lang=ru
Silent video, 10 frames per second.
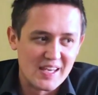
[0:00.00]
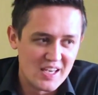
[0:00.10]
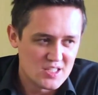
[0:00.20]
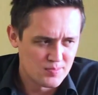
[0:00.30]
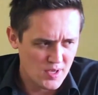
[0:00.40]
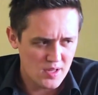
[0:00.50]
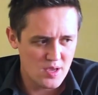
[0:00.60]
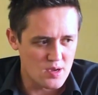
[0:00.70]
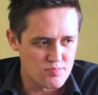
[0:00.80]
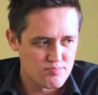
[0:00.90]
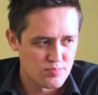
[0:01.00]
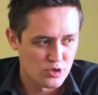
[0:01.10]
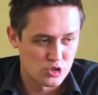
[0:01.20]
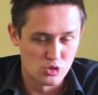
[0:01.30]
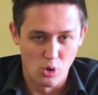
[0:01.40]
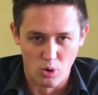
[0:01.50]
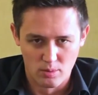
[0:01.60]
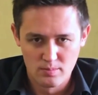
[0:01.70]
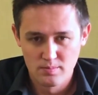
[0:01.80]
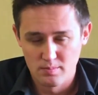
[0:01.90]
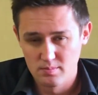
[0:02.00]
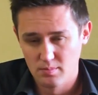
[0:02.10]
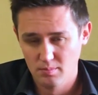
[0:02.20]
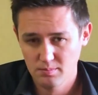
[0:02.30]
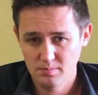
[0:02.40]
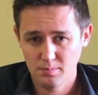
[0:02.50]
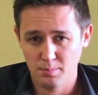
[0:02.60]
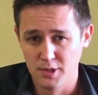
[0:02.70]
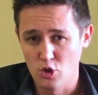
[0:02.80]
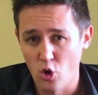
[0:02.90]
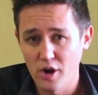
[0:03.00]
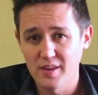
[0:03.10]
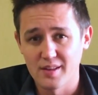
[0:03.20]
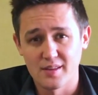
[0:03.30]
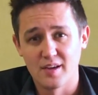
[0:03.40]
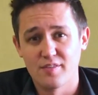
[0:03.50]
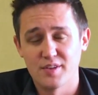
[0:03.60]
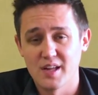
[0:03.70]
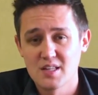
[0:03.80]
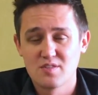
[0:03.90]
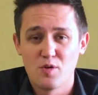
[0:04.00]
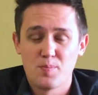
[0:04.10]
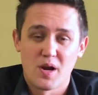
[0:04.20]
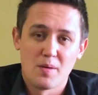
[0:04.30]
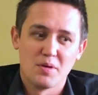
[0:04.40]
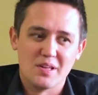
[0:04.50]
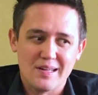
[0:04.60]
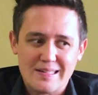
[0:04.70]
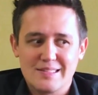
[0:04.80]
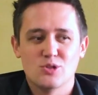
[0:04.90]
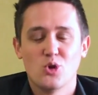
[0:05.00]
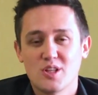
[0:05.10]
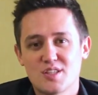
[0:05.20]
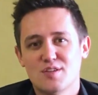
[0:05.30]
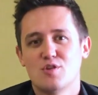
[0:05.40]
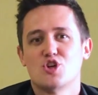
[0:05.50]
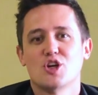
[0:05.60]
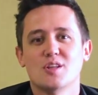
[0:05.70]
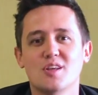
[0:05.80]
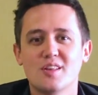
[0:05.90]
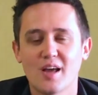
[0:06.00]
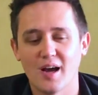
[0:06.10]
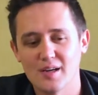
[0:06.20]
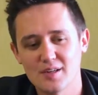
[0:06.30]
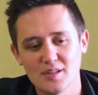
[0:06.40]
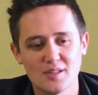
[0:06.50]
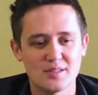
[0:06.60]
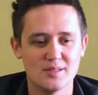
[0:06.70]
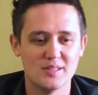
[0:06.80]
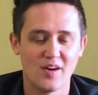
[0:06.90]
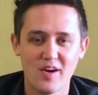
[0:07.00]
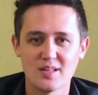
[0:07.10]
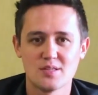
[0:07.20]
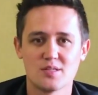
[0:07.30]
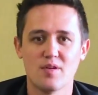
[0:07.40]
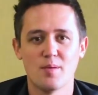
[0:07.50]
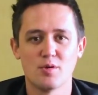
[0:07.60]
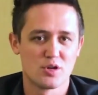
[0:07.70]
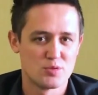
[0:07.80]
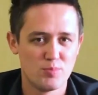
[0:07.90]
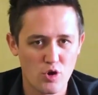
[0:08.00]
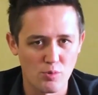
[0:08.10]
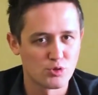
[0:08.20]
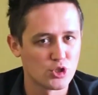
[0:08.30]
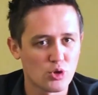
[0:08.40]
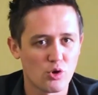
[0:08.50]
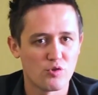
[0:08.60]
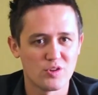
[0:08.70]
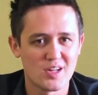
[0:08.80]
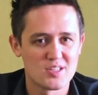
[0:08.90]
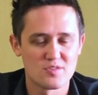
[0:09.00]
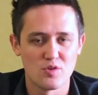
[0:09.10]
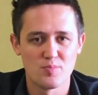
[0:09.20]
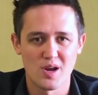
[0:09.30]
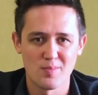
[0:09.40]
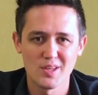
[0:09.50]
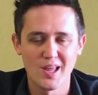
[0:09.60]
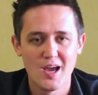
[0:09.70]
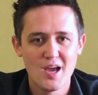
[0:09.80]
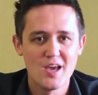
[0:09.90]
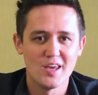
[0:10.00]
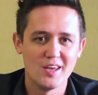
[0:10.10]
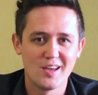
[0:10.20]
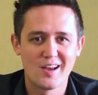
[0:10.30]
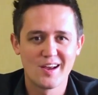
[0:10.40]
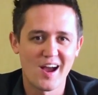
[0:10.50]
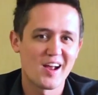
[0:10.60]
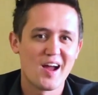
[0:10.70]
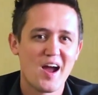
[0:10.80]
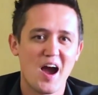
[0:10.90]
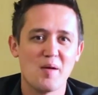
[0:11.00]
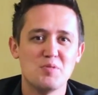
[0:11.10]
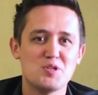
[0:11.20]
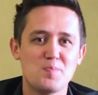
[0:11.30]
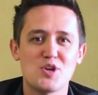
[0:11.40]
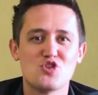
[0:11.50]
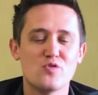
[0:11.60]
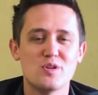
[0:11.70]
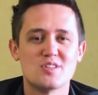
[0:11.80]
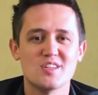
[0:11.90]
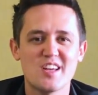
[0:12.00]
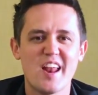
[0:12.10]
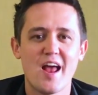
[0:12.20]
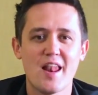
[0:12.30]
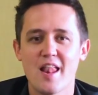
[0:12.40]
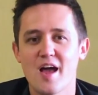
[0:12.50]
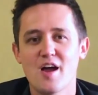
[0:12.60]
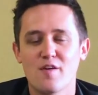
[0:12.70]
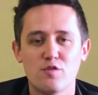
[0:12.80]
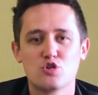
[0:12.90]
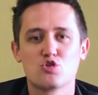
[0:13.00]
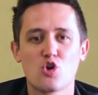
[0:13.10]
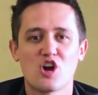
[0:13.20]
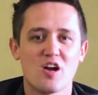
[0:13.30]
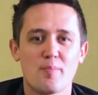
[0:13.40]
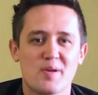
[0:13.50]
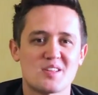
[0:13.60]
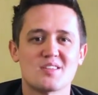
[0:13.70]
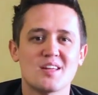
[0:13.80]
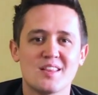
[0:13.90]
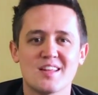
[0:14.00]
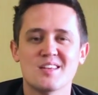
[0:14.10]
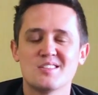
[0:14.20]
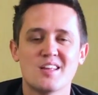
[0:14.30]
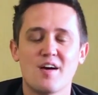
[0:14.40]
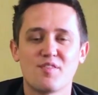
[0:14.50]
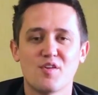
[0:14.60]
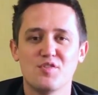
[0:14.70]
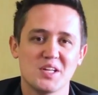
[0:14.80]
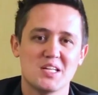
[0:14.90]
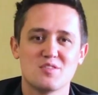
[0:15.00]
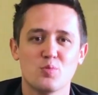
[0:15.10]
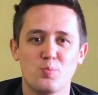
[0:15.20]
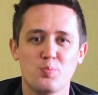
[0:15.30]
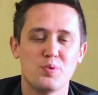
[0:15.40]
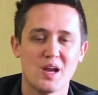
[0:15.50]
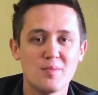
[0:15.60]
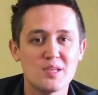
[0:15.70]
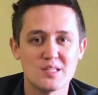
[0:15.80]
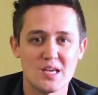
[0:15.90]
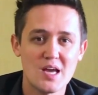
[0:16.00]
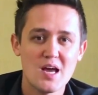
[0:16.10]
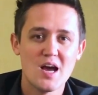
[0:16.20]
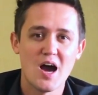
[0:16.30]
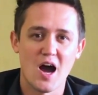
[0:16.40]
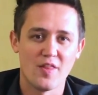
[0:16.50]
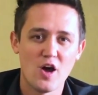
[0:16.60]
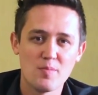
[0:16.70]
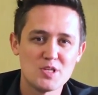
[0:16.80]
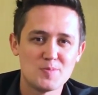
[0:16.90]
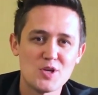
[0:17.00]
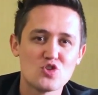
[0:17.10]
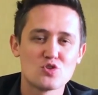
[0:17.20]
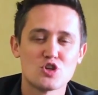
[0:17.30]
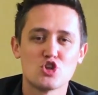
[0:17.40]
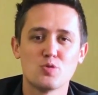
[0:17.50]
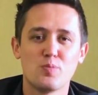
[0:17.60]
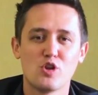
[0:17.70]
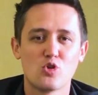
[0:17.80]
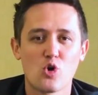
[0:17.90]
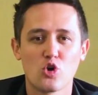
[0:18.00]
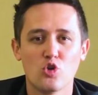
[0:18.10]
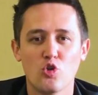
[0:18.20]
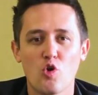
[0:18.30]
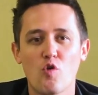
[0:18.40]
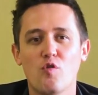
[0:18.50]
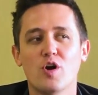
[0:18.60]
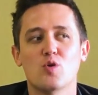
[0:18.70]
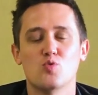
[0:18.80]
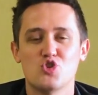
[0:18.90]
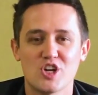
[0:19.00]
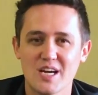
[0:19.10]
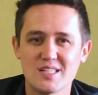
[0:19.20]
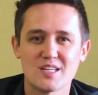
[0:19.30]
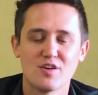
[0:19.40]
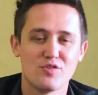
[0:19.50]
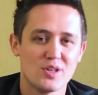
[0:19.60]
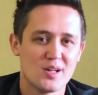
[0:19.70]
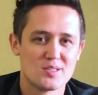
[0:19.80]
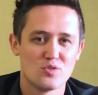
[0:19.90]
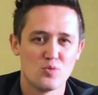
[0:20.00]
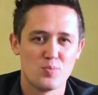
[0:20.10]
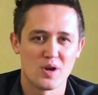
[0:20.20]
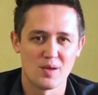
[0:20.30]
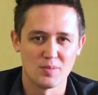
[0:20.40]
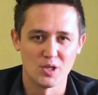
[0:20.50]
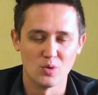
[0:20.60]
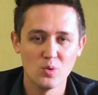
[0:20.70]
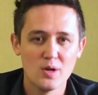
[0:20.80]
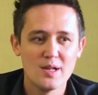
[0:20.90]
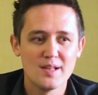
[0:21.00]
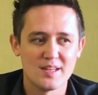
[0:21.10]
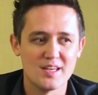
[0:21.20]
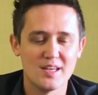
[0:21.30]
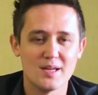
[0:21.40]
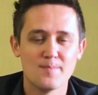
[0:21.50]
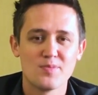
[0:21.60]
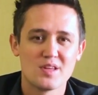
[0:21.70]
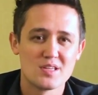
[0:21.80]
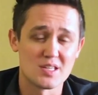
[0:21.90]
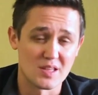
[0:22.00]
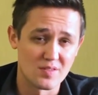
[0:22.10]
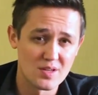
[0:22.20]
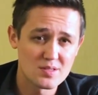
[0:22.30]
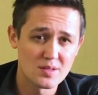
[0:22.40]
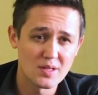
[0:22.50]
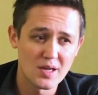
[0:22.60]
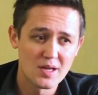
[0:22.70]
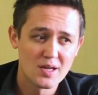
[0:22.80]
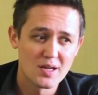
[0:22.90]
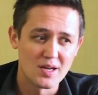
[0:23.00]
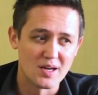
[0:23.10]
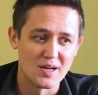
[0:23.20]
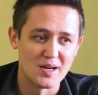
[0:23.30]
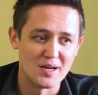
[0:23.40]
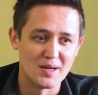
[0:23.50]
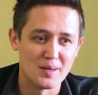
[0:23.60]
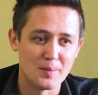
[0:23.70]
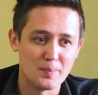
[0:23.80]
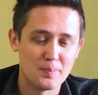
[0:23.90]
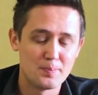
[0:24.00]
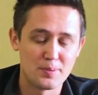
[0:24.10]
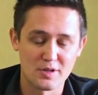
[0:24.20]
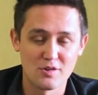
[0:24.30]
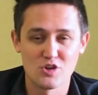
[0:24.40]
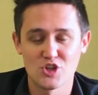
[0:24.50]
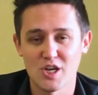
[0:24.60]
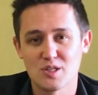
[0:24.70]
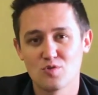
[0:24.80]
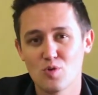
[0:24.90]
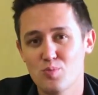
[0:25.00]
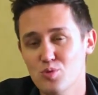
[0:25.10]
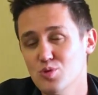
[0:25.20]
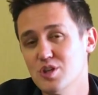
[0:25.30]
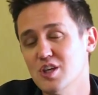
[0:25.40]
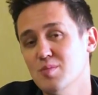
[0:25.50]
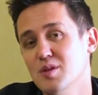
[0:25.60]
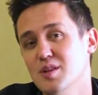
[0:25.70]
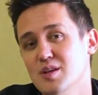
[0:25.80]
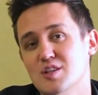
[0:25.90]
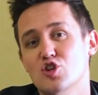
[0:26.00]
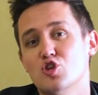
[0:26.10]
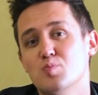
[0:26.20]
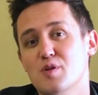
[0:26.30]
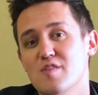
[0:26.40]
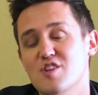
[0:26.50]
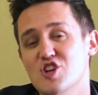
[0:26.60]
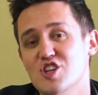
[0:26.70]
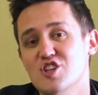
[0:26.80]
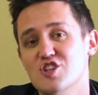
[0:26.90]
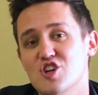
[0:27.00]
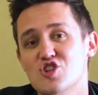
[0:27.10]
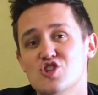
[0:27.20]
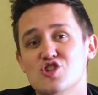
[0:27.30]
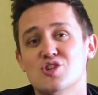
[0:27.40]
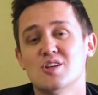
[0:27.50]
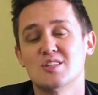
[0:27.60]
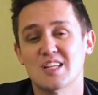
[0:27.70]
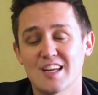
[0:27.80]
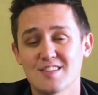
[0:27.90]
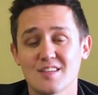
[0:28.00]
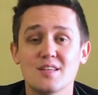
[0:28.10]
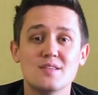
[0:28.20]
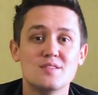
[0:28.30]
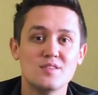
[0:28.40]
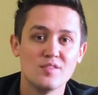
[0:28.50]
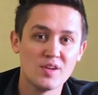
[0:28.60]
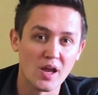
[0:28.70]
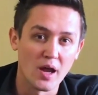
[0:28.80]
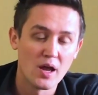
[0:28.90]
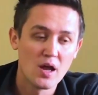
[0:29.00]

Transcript: Есть мнение, что биткоин это финансовая пирамида. Но это совершенно не так. Давайте с вами разберем, что такое финансовая пирамида и как обеспечивается нереальная высокая процентная ставка в финансовой пирамиде. Она обеспечивается за счет притока новых участников финансовой пирамиду и, соответственно, а, продолжает свой путь именно за счет привлечения денежных средств извне.